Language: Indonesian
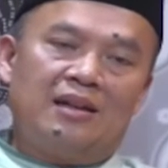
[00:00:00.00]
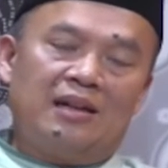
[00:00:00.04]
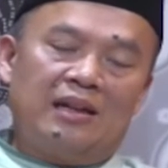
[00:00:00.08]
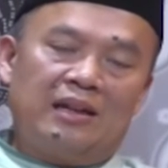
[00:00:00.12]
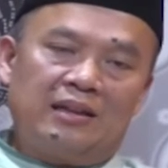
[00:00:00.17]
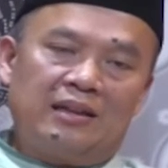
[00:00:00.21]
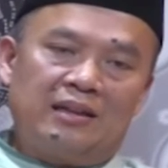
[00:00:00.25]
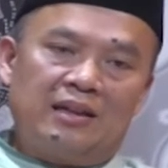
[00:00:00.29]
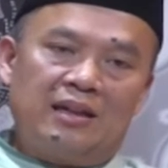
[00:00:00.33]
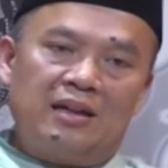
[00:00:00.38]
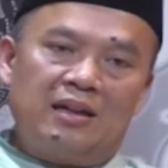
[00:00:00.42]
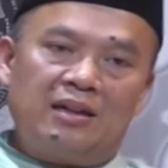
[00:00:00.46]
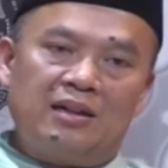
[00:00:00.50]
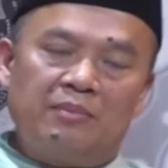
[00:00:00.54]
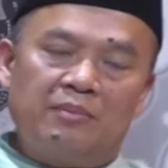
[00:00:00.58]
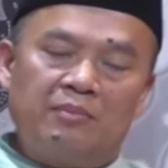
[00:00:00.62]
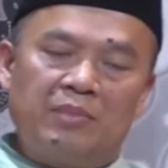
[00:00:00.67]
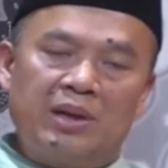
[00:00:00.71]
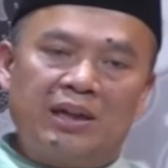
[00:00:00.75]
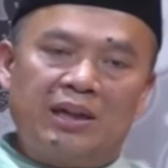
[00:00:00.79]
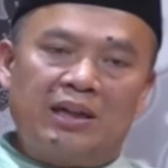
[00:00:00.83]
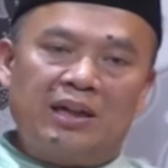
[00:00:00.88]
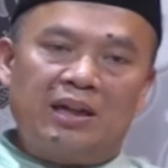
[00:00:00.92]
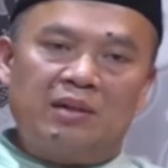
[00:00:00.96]
Entah
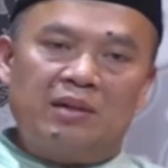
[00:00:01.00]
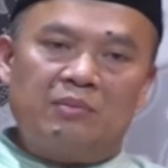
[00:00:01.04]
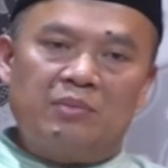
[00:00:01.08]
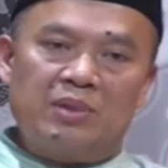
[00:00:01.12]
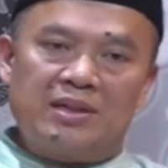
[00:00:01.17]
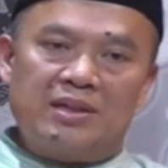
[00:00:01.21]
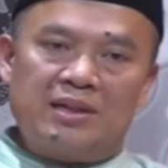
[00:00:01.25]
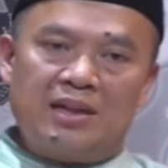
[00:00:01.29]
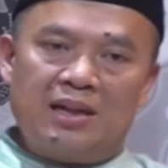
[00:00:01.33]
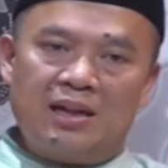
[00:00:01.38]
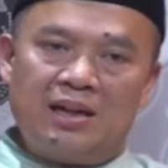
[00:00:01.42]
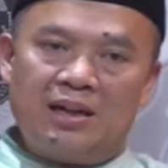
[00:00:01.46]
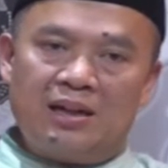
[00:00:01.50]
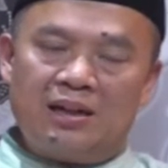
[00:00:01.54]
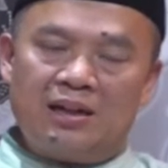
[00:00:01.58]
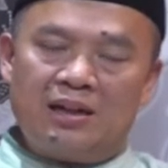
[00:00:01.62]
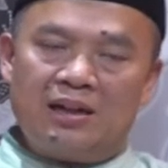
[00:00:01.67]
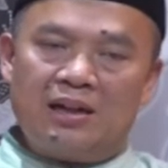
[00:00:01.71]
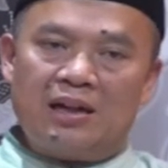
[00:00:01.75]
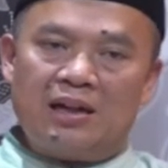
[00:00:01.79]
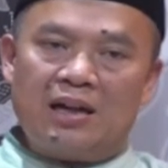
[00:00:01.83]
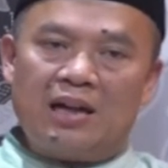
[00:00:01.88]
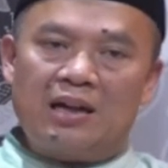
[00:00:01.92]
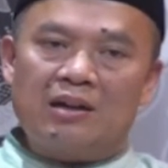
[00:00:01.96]
kebaikan besar,
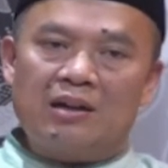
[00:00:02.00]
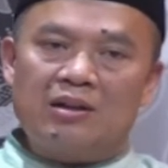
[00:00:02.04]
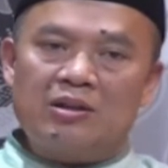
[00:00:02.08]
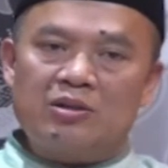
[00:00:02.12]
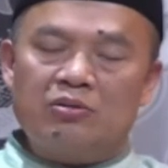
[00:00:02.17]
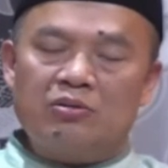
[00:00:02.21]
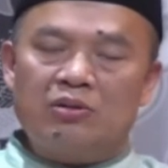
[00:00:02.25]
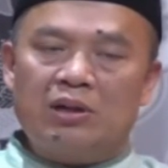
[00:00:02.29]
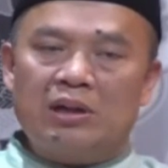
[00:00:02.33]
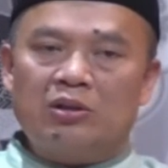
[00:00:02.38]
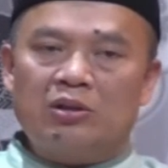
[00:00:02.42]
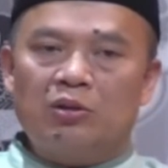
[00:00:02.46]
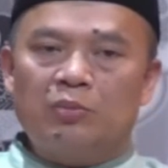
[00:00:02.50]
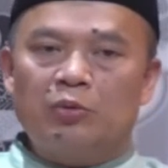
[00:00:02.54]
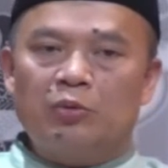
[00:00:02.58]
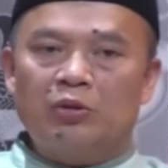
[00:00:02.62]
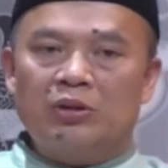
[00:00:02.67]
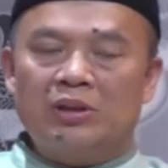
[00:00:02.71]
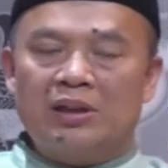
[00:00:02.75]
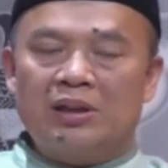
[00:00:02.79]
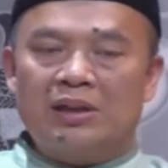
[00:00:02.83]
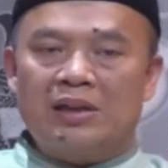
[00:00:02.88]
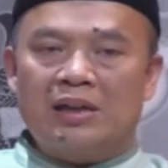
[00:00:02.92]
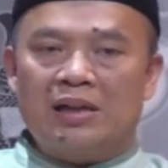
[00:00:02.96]
langsung
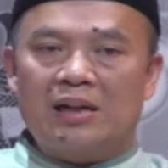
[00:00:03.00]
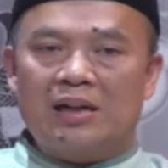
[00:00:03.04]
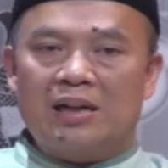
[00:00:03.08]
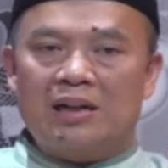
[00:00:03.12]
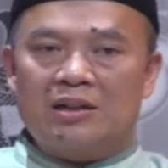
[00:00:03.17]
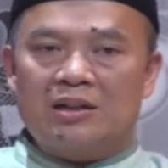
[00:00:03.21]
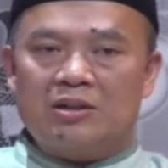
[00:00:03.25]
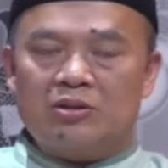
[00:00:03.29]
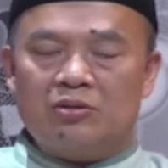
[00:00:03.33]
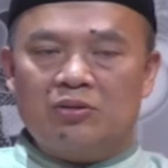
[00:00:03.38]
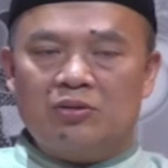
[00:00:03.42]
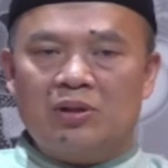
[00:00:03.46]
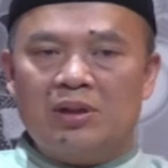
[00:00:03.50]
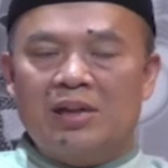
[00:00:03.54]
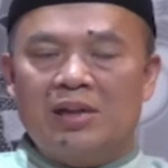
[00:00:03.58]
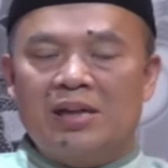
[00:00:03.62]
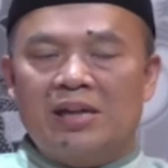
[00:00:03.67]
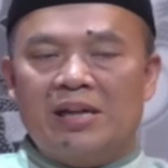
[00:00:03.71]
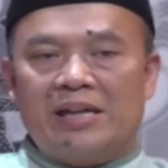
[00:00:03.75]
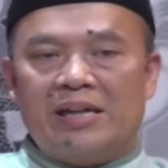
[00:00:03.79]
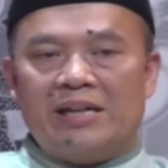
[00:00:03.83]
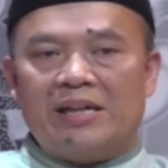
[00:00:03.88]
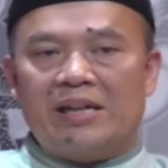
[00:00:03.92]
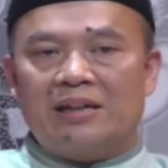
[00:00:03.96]
ataupun tidak langsung,
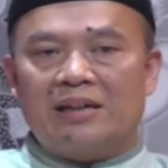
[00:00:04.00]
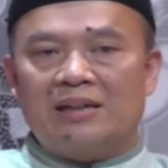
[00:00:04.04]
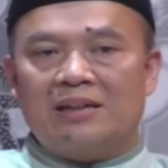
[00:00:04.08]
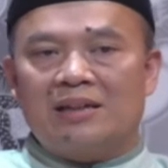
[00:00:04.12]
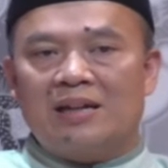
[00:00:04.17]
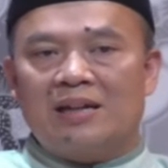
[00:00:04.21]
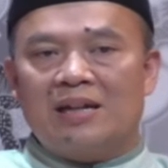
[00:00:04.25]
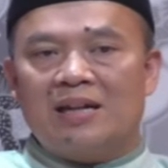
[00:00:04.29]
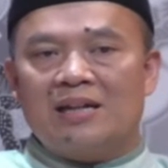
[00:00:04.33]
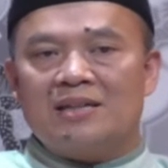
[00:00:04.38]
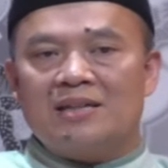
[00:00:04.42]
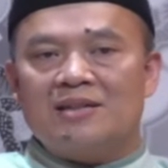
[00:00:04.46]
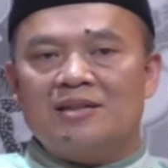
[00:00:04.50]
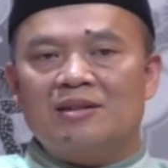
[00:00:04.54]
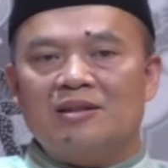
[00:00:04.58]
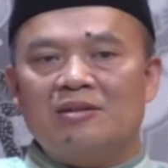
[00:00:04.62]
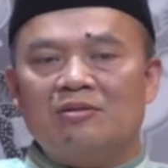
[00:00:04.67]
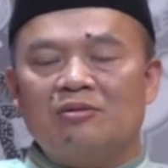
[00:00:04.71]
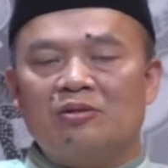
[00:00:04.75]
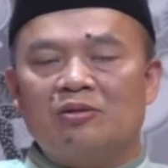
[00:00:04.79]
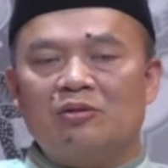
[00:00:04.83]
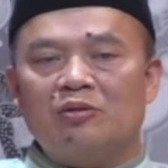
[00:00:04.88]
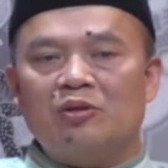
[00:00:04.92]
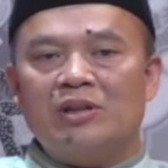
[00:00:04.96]
yang jelas
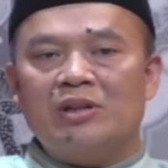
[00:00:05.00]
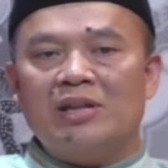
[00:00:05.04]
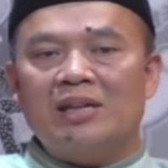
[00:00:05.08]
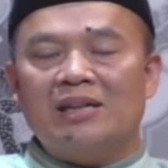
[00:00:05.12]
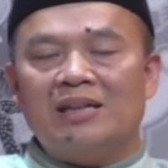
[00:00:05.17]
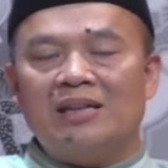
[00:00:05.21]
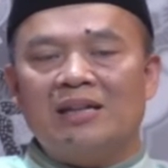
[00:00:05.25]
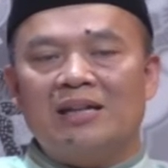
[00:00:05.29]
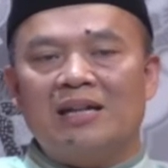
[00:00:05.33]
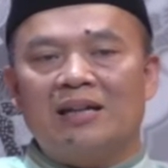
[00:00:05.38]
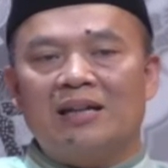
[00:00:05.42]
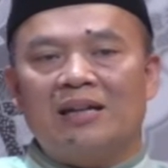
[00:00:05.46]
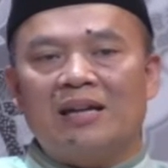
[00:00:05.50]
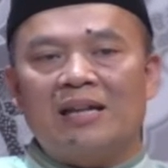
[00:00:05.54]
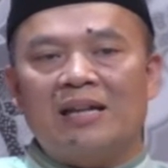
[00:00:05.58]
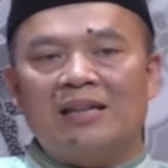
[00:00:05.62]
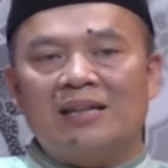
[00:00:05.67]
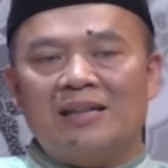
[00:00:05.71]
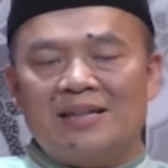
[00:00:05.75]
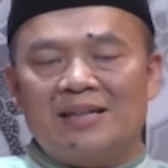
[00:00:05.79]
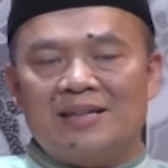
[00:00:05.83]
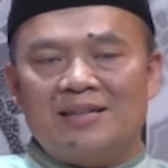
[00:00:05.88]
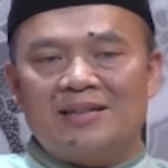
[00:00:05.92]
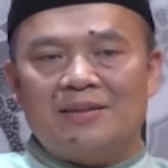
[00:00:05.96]
seluruhnya tidak
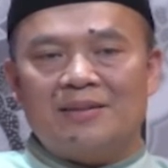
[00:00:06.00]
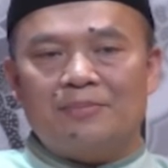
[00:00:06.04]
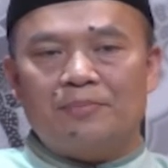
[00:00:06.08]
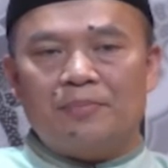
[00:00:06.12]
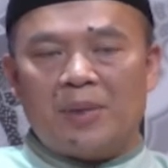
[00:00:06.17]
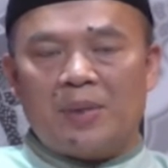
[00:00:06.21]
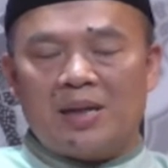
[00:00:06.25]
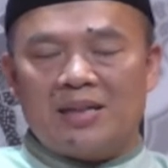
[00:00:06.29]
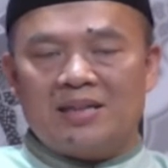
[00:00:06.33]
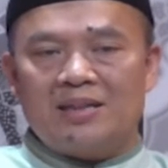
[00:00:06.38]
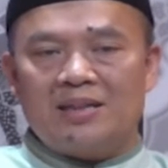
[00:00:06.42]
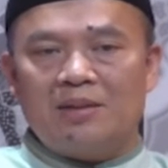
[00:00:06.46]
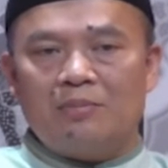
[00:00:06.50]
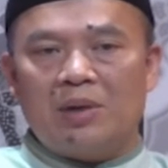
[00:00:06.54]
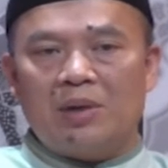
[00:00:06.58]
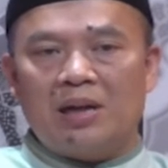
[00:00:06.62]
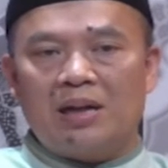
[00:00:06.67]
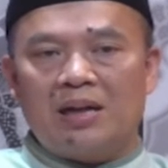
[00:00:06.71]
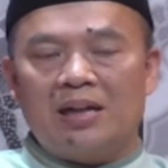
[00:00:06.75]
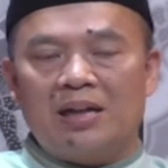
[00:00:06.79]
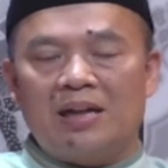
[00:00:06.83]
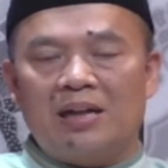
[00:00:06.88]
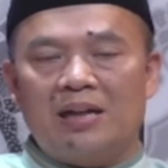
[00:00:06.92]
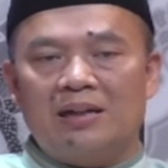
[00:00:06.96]
gratis. Pasti
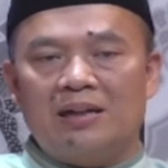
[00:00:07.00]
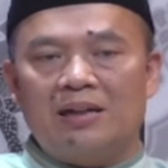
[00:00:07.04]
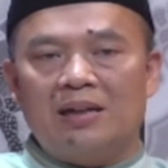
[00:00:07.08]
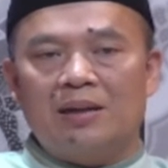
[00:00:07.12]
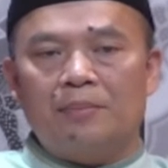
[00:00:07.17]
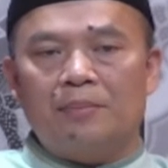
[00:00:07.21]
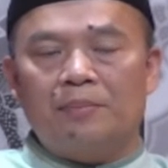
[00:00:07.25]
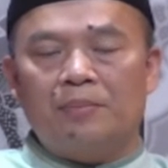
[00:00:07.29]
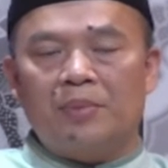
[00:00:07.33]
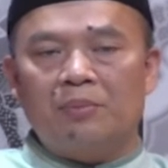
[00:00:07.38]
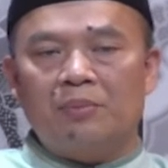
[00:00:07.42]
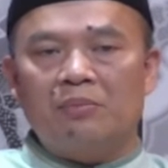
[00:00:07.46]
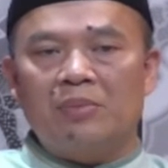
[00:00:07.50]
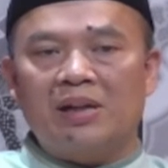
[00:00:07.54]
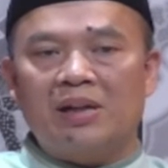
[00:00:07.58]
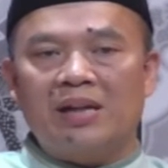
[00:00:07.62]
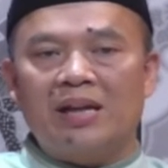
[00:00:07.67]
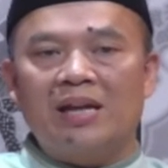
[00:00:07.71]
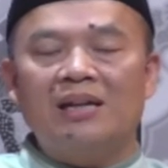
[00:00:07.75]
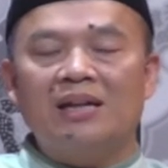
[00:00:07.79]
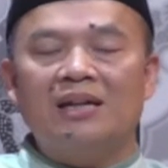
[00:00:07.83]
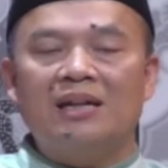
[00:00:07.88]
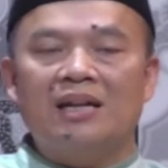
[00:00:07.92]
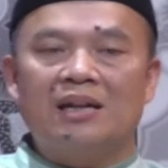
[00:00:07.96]
bakal ada
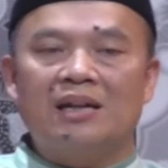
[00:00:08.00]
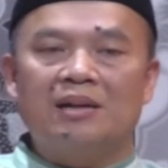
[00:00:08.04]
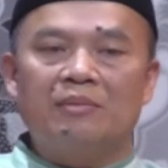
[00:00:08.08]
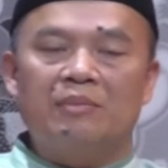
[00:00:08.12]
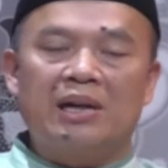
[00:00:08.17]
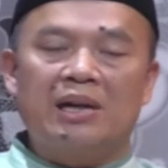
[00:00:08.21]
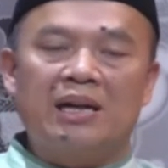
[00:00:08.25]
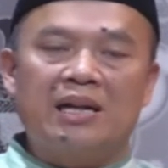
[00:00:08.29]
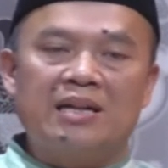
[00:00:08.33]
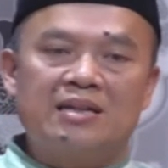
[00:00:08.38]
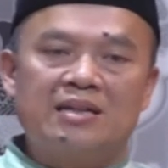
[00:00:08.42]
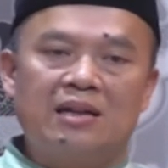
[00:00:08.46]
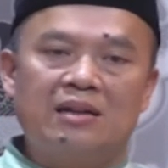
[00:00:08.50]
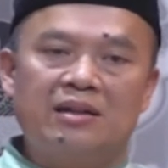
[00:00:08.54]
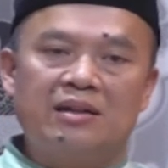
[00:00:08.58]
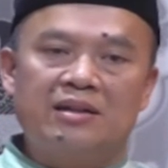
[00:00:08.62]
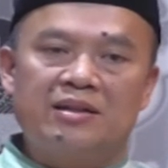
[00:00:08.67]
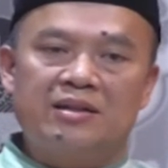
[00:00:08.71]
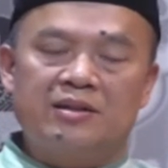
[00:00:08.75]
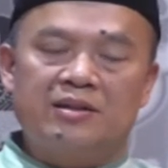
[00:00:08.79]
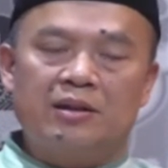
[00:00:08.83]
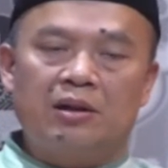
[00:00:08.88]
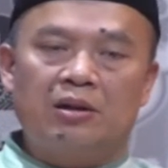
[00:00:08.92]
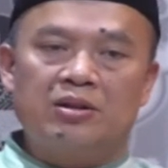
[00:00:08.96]
pemberian dan balasan
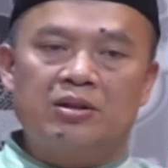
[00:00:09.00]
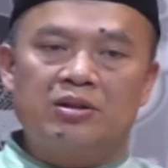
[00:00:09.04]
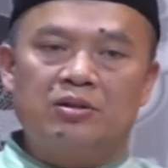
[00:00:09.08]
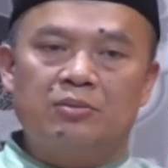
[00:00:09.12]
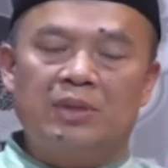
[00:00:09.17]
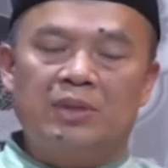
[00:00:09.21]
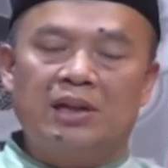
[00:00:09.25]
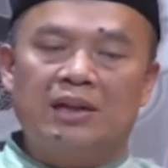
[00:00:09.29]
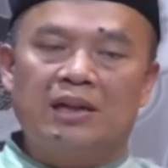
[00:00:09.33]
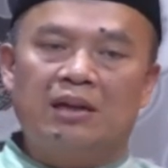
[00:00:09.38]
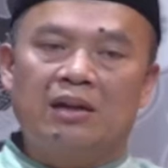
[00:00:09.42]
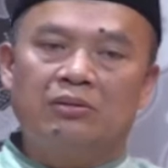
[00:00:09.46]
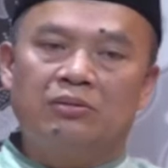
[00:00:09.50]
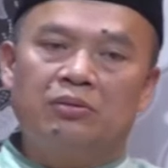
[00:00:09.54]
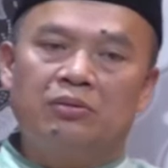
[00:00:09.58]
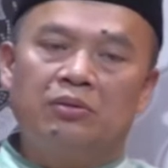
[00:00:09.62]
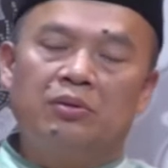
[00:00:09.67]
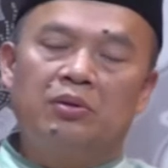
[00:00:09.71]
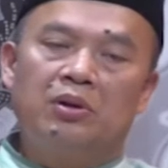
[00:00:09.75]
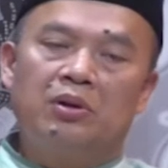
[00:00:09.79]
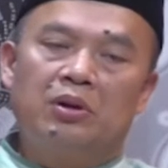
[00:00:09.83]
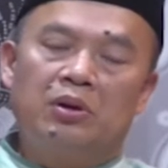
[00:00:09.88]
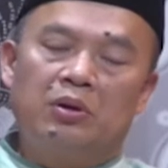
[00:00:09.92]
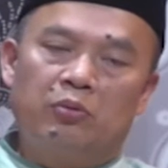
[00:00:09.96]
di sisi Allah Subhanahu
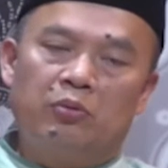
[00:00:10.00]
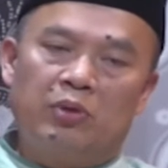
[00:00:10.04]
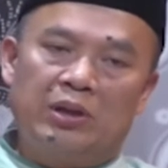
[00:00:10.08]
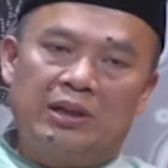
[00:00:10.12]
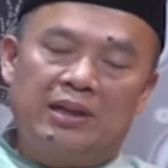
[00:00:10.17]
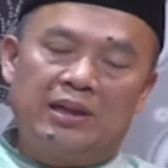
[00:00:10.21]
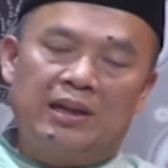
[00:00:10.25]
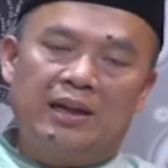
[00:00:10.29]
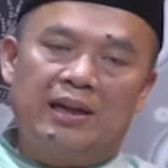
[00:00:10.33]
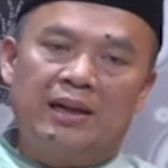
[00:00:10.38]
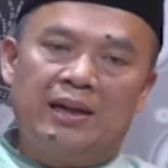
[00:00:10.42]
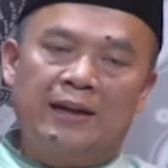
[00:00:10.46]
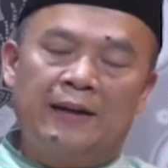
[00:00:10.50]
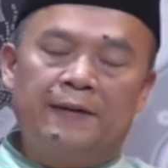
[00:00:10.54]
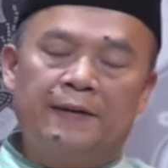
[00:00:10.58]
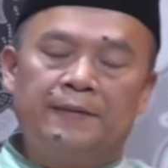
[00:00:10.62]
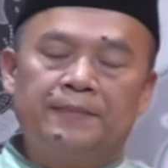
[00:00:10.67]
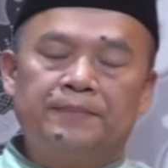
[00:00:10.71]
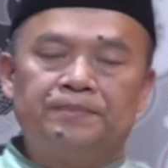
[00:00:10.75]
wa taala.